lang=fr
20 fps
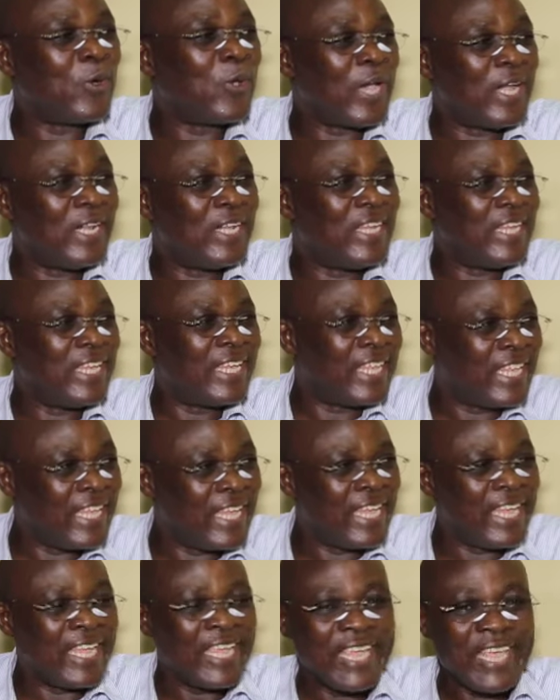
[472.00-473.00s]
mais
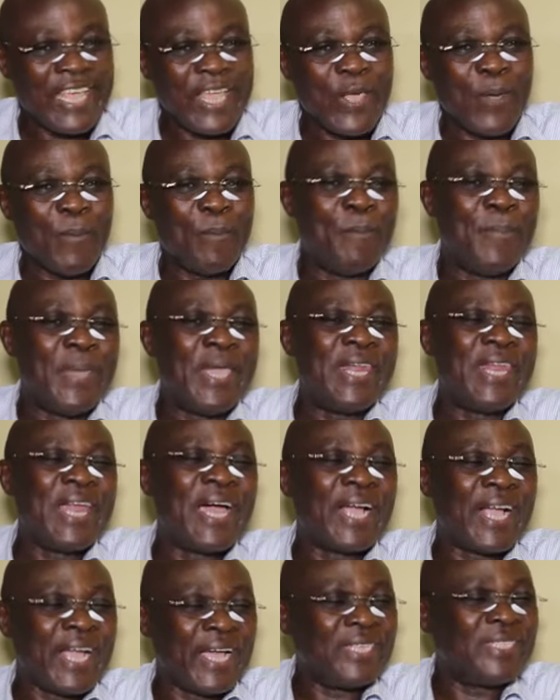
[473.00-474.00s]
Lingi, mais
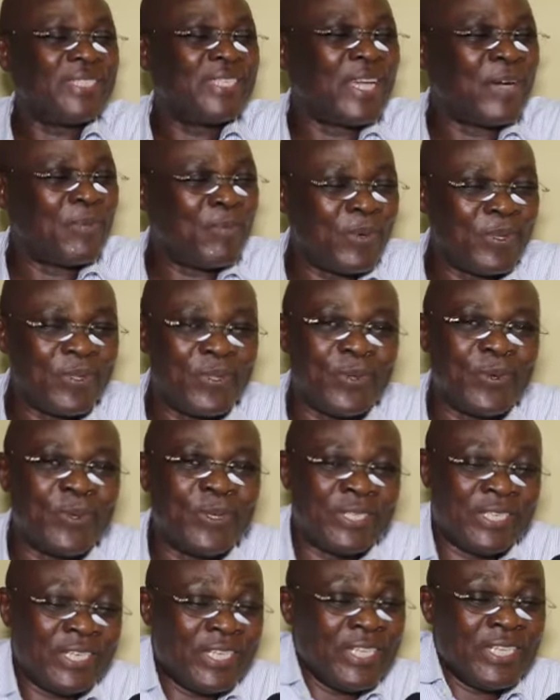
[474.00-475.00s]
Mais
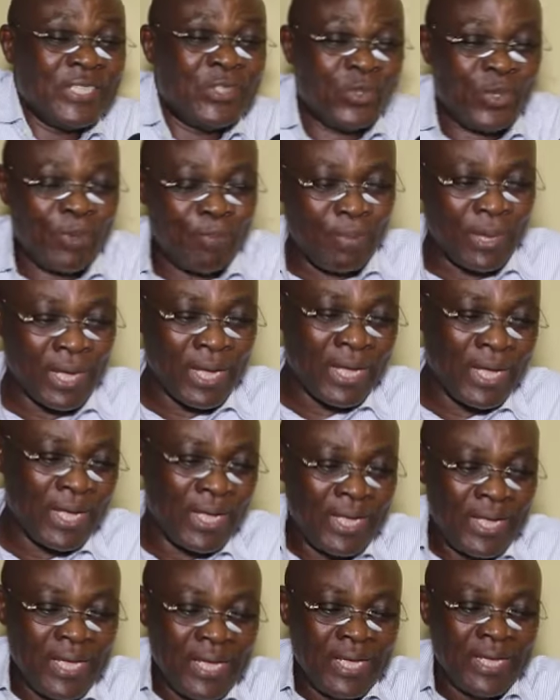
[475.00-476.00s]
je ne suis pas
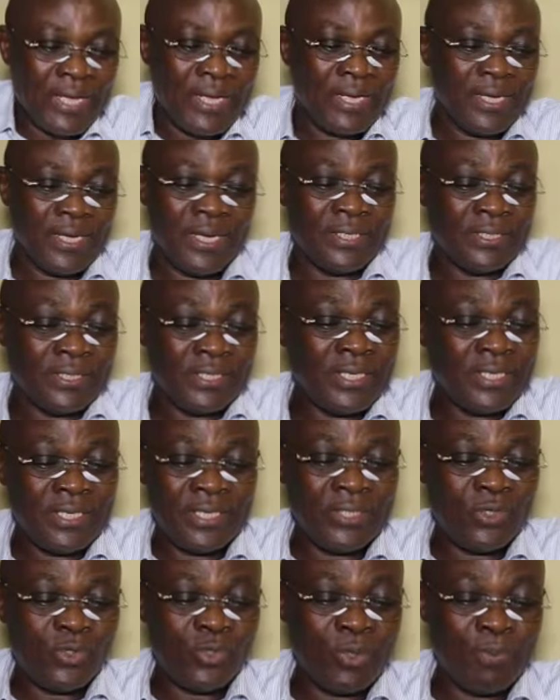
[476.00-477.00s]
euh, je
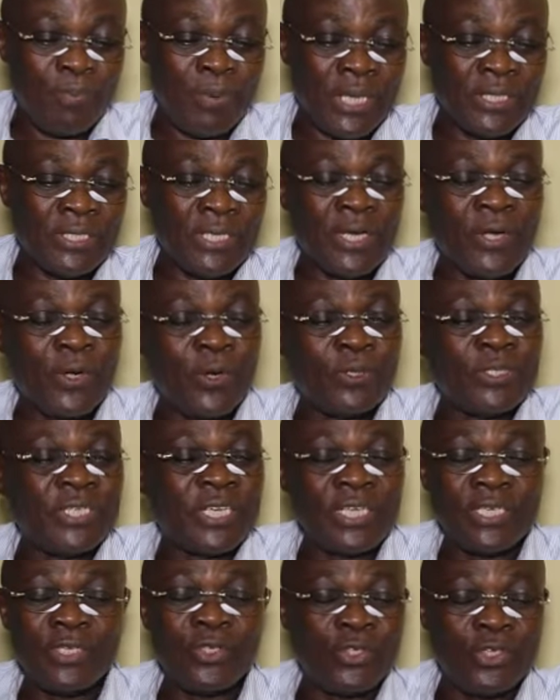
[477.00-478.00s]
ne suis pas encore
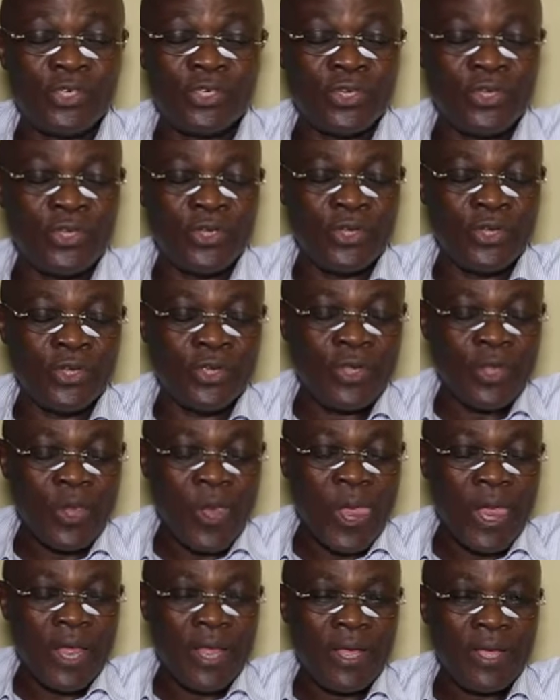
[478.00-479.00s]
très sûr que
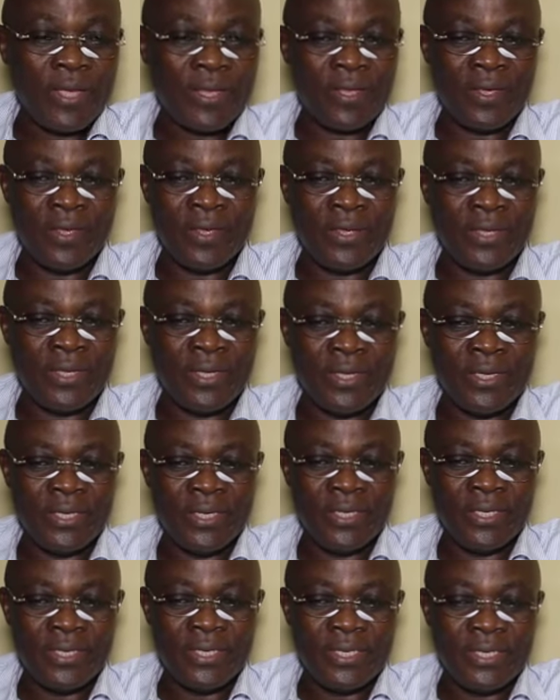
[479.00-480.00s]

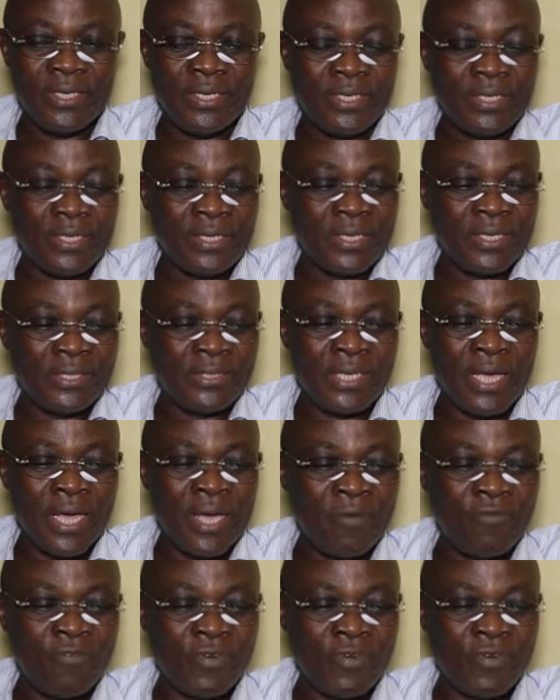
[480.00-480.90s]
que a